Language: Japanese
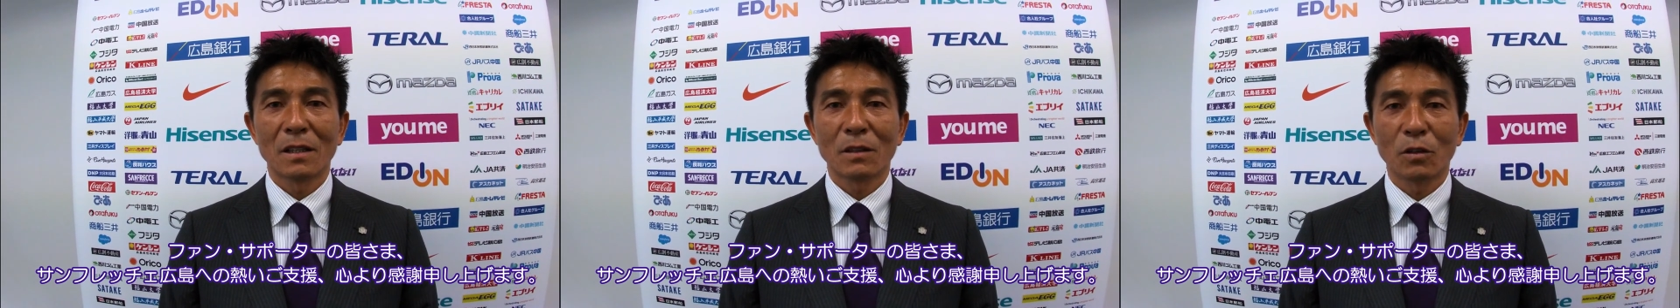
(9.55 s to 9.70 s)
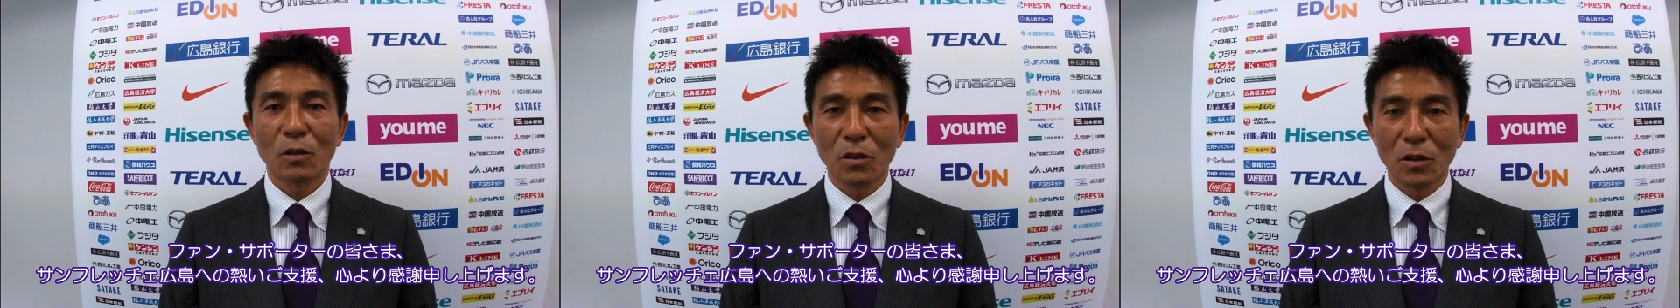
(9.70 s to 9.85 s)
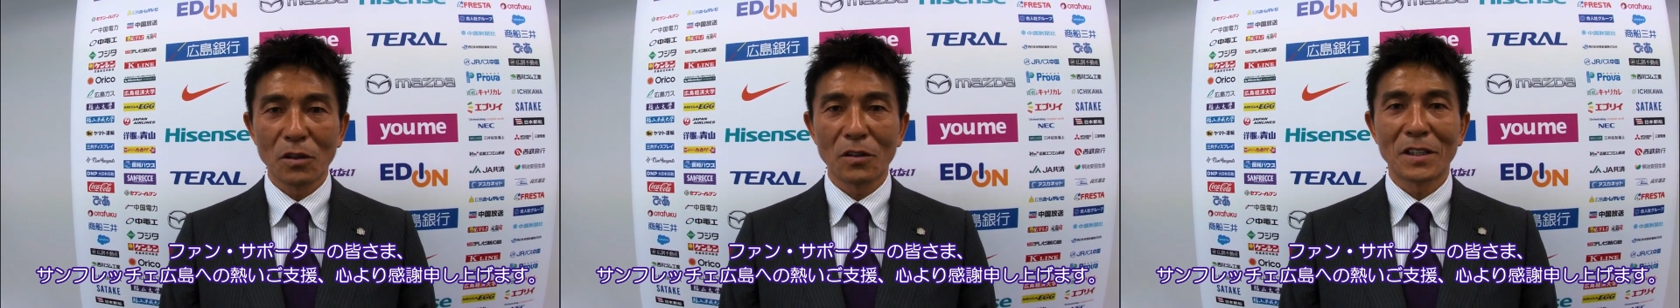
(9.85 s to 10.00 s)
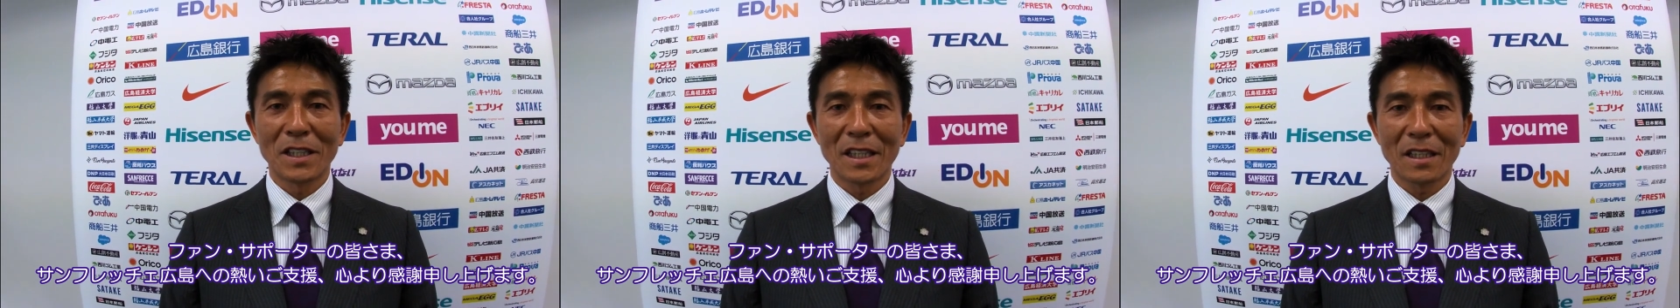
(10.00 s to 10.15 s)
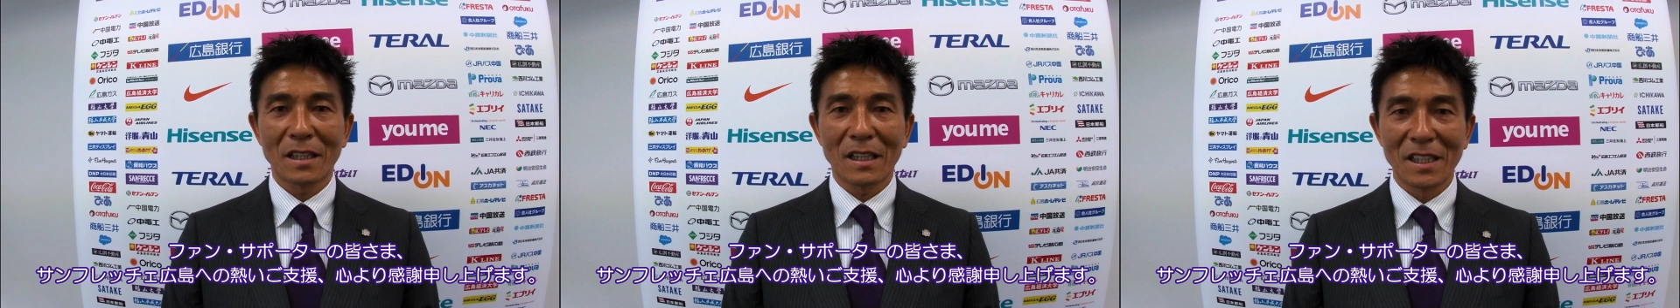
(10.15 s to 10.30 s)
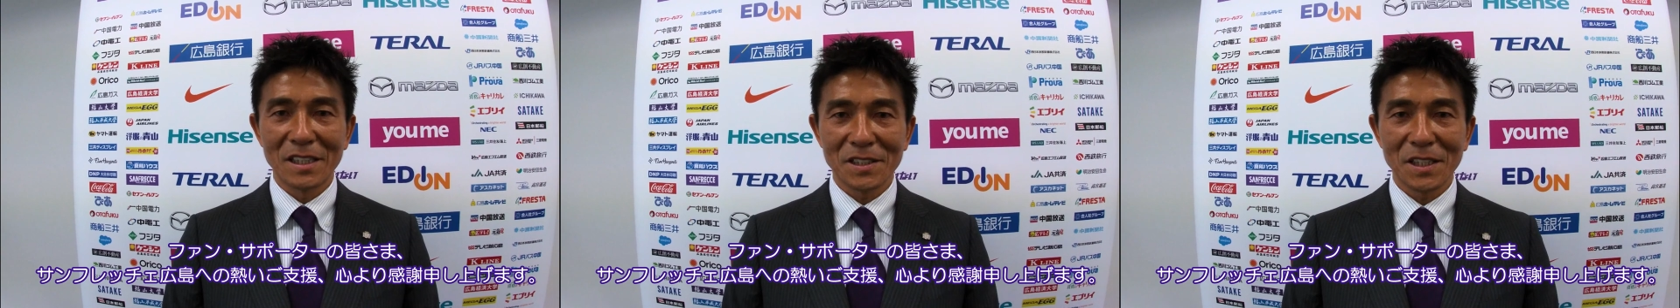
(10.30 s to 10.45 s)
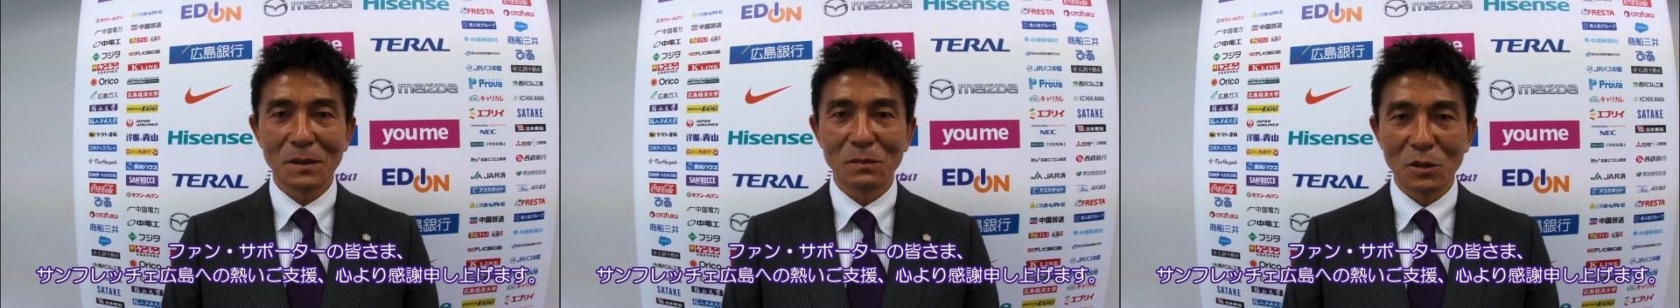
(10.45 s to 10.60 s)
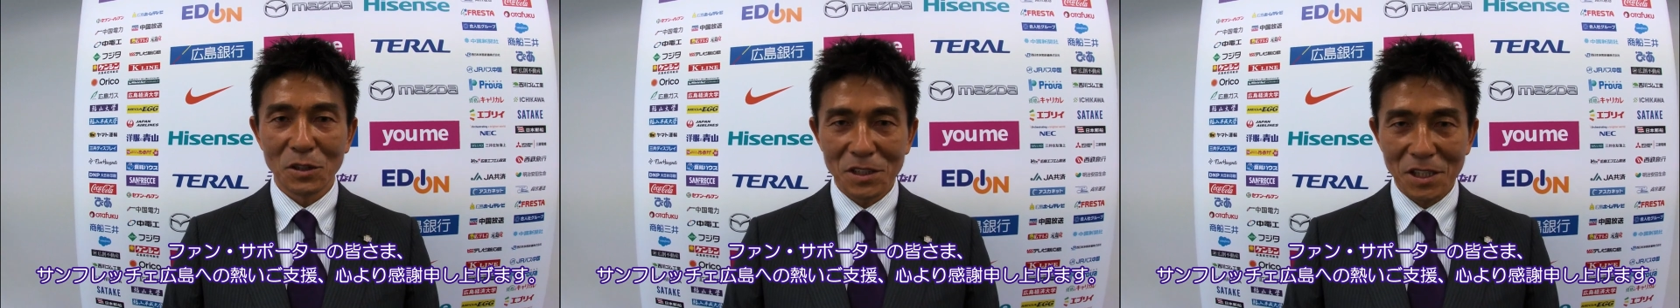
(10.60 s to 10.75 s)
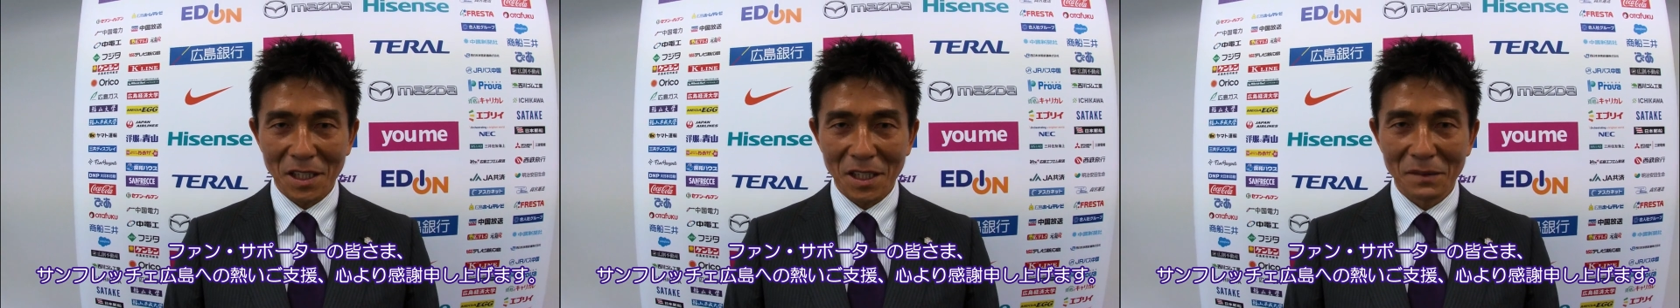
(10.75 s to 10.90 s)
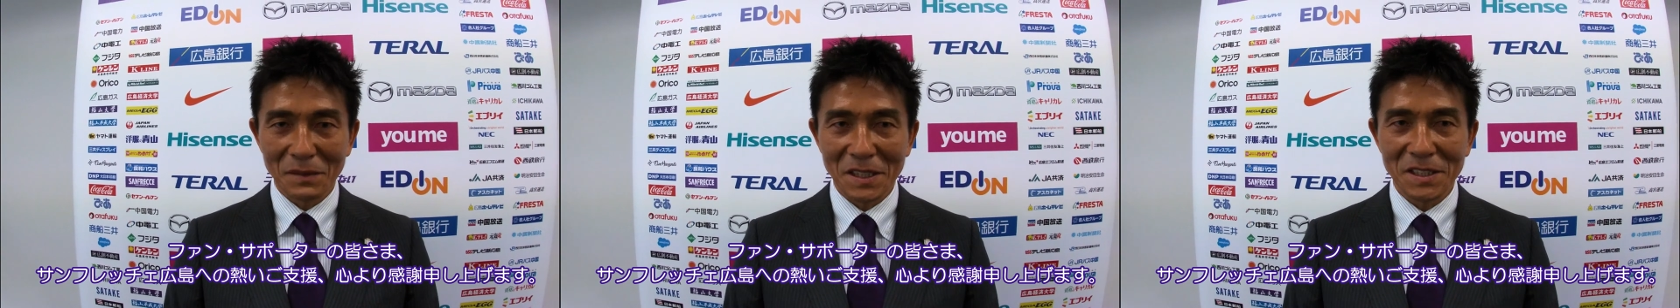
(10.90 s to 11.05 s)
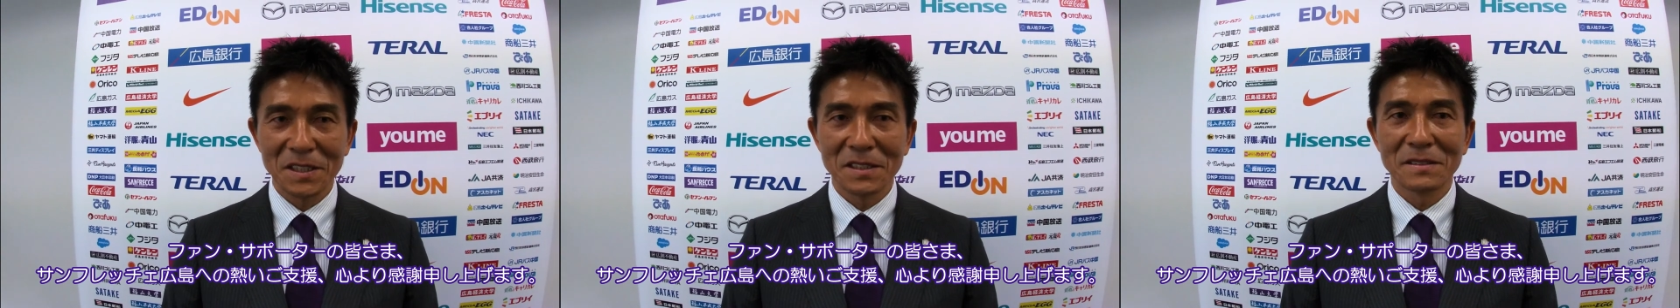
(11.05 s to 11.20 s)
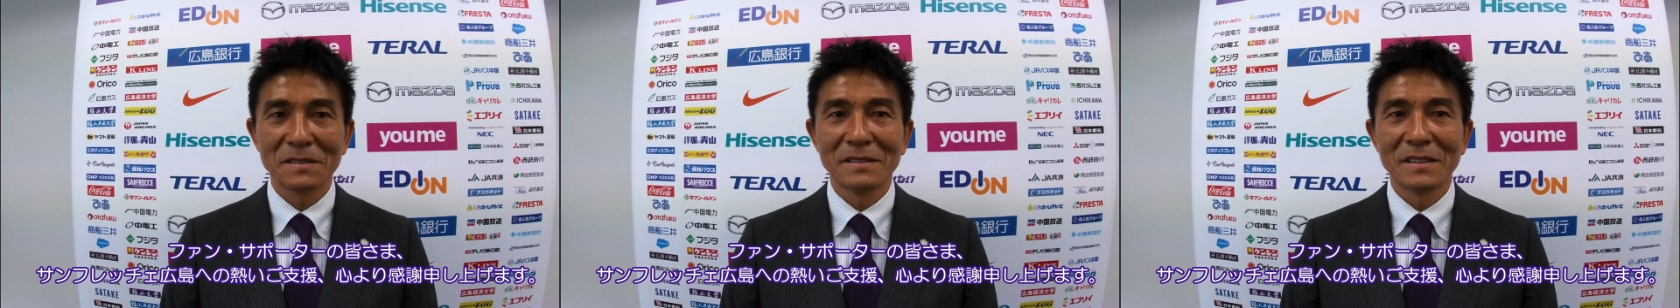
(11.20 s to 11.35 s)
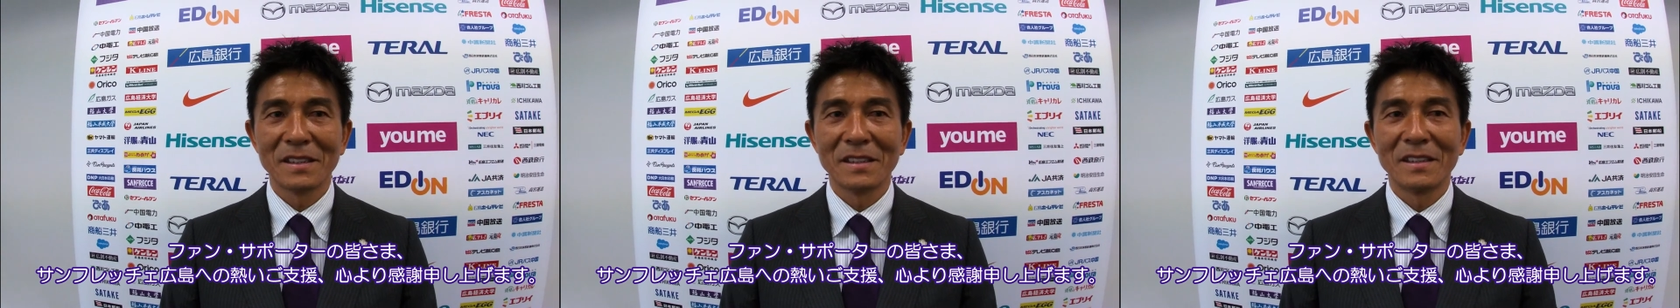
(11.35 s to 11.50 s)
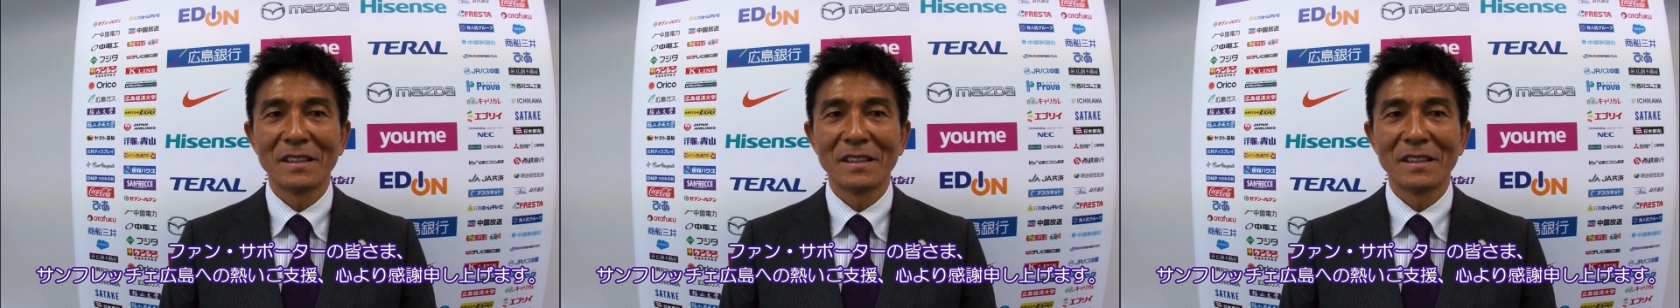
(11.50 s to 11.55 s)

心より感謝申し上げます